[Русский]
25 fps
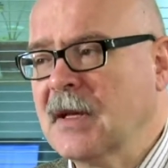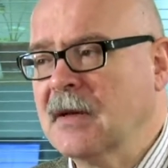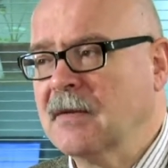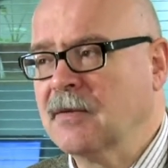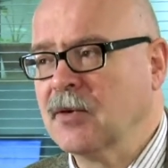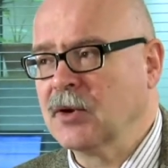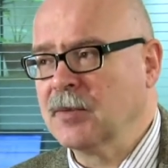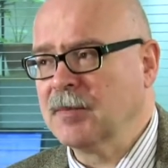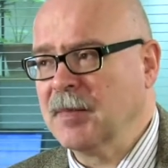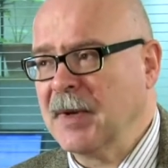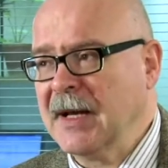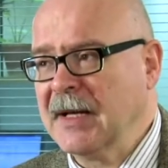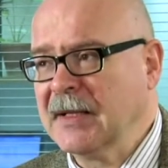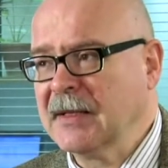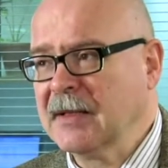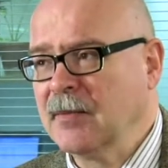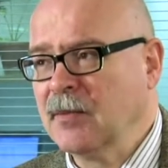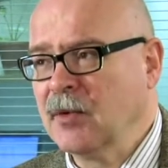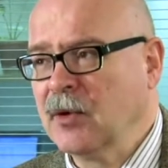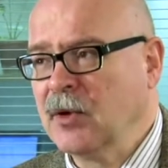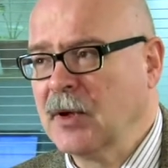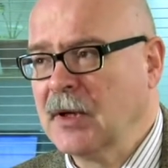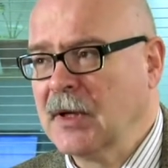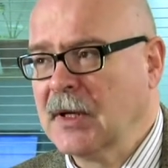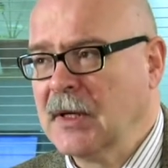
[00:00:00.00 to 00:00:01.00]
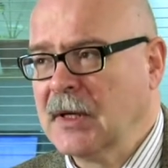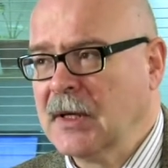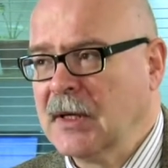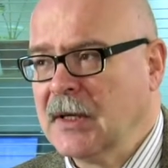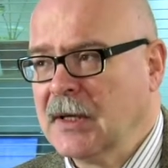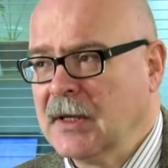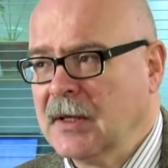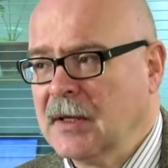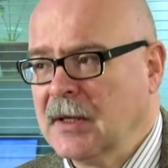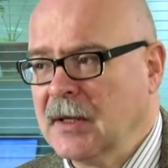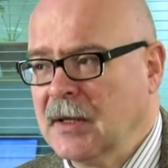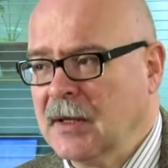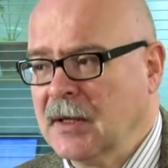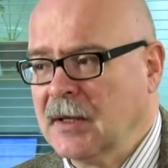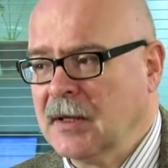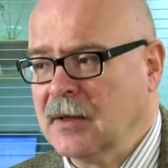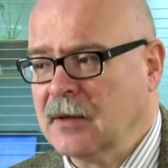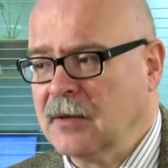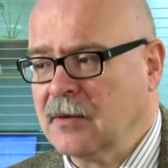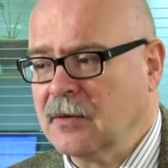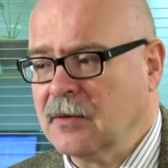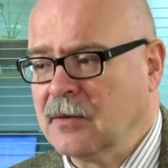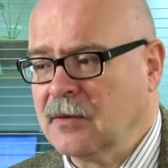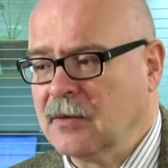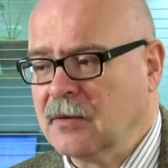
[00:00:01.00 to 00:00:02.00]
Вот, поэтому
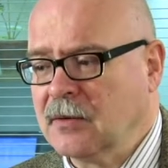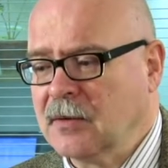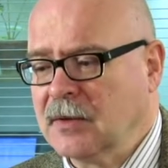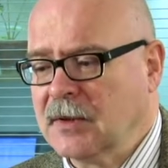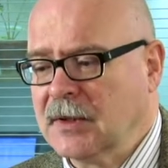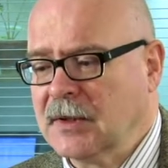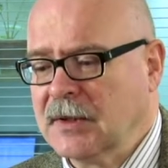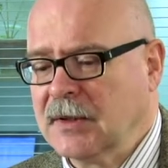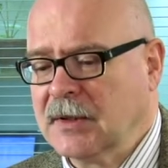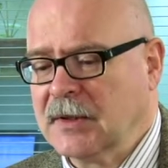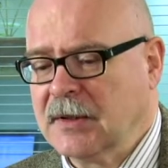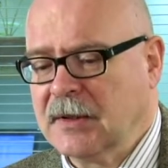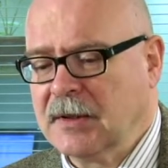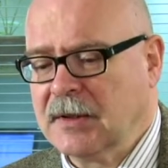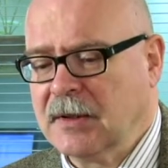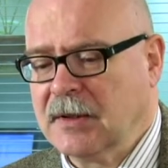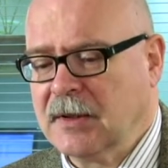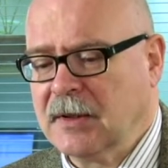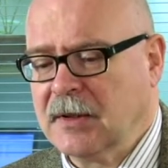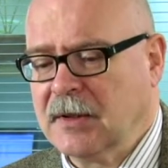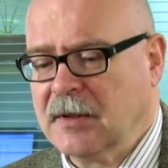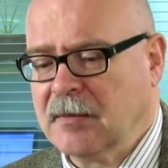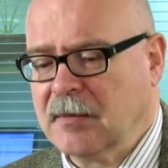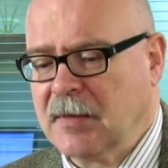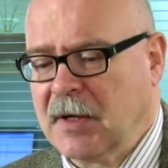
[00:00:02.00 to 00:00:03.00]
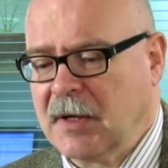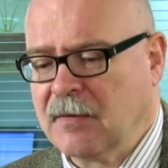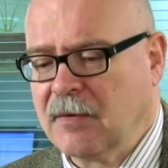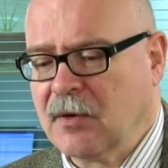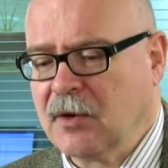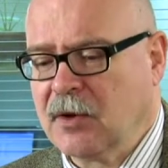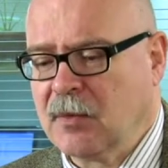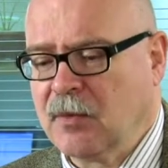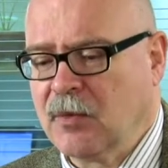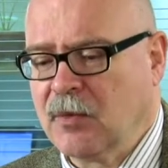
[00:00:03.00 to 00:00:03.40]
э, у э, Макфола